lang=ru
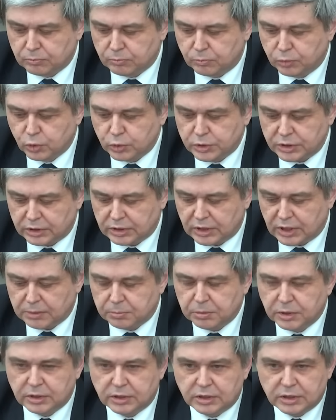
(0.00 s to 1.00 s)
будет
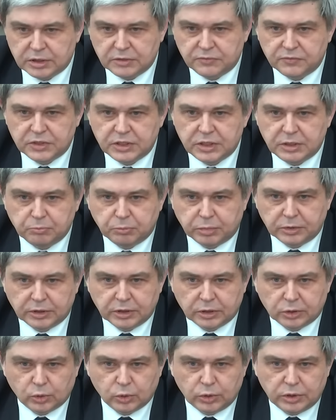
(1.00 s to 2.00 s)
обладать всей
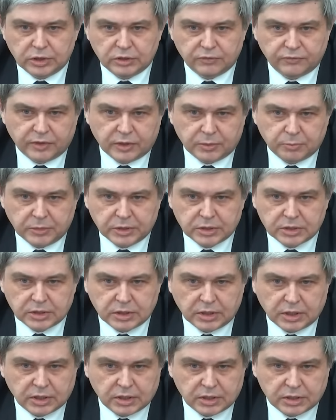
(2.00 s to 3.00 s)
полнотой
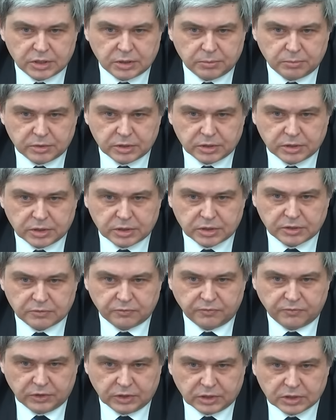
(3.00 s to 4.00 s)
информации о каждом из нас,
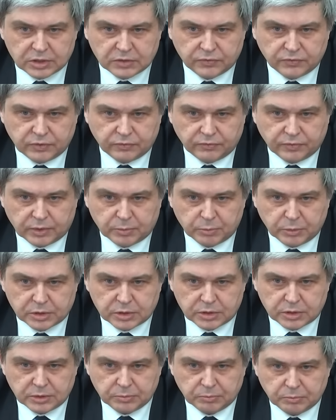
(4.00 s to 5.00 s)
финансовой
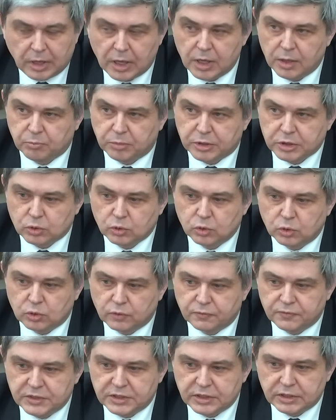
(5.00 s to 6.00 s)
информации,
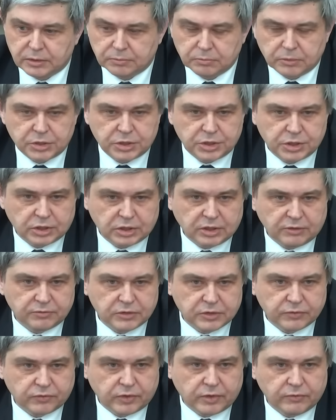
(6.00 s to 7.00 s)
поскольку все счета в
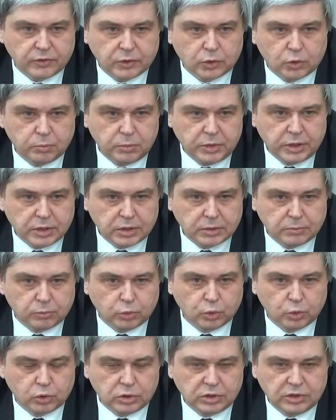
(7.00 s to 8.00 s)
цифровых рублях
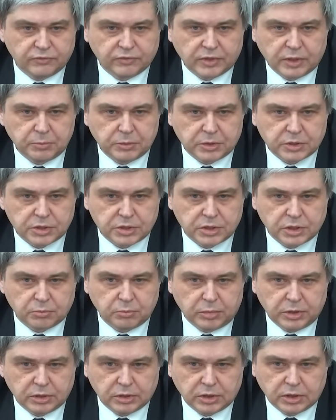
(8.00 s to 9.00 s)
будут не в коммерческих
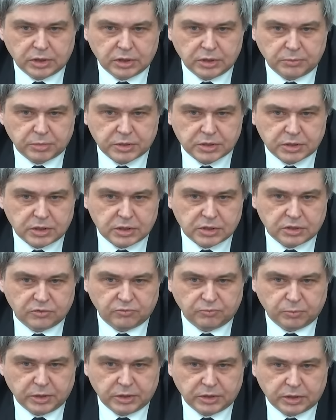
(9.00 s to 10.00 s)
банках, а
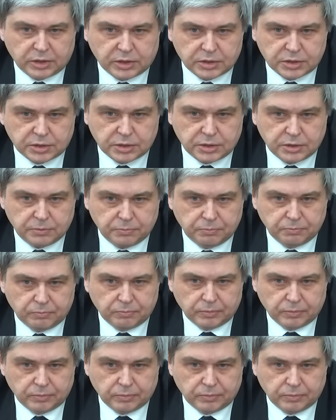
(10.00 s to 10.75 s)
непосредственно в Банке России.